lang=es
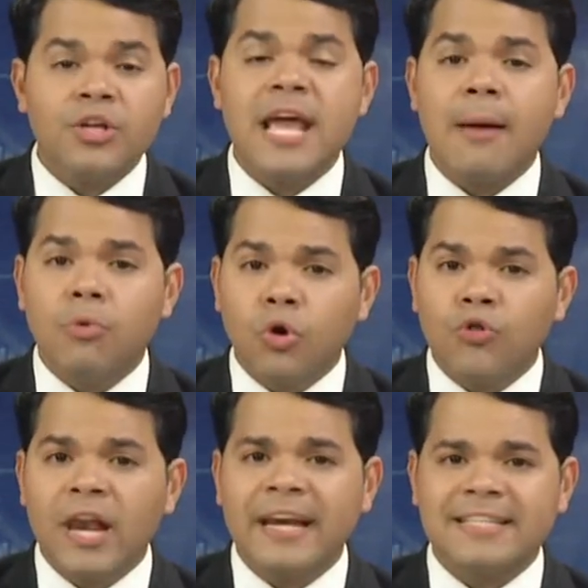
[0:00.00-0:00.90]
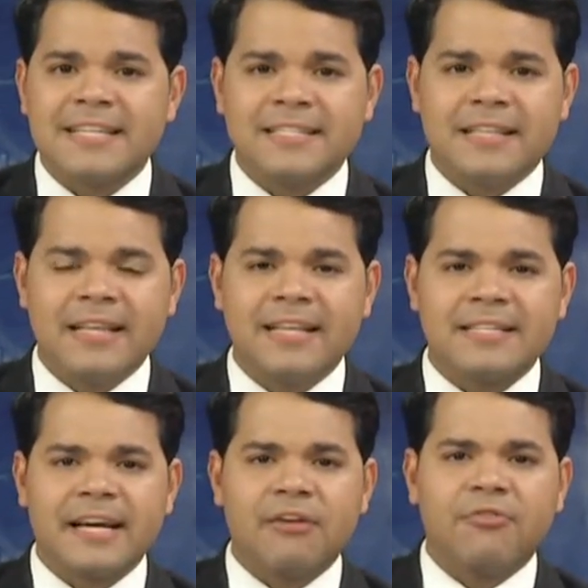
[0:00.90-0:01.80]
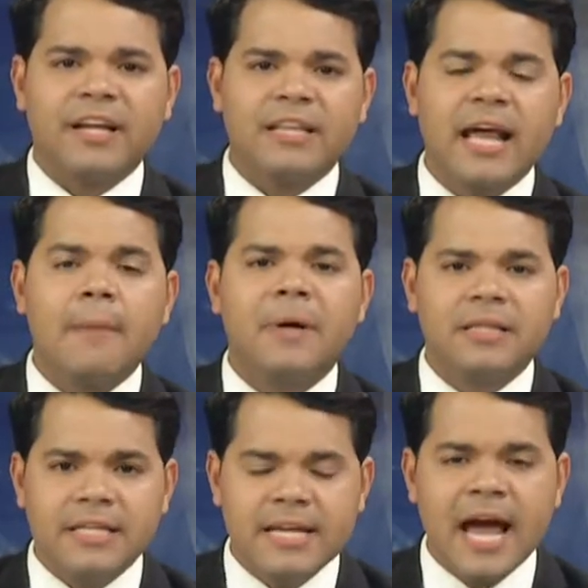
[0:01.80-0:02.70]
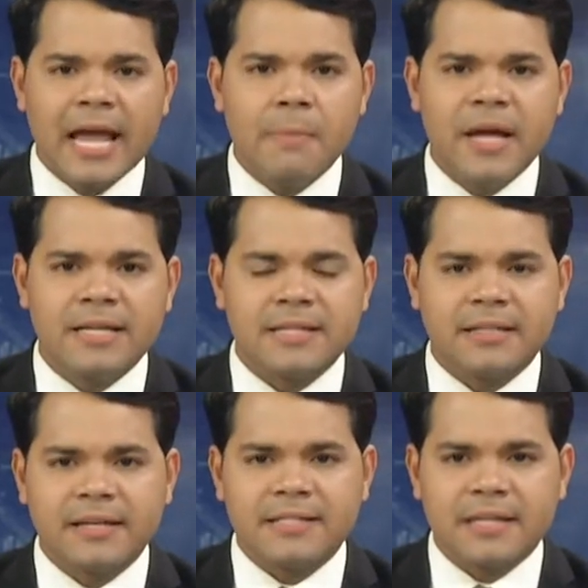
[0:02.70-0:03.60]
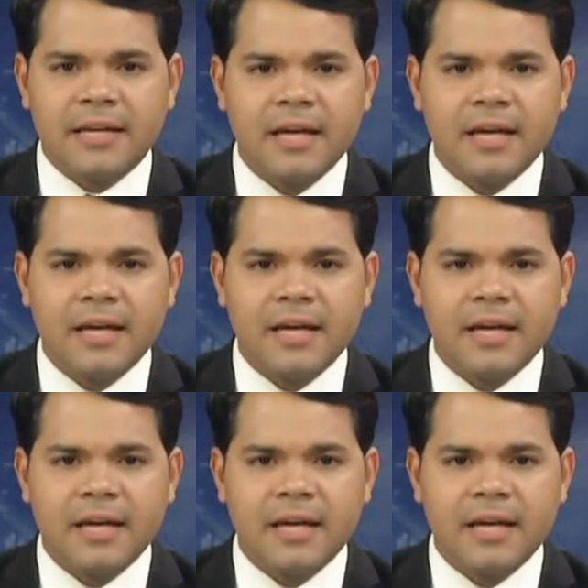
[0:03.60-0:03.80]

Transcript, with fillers: y habló de la necesidad de hacerle frente a la pandilla MS-13.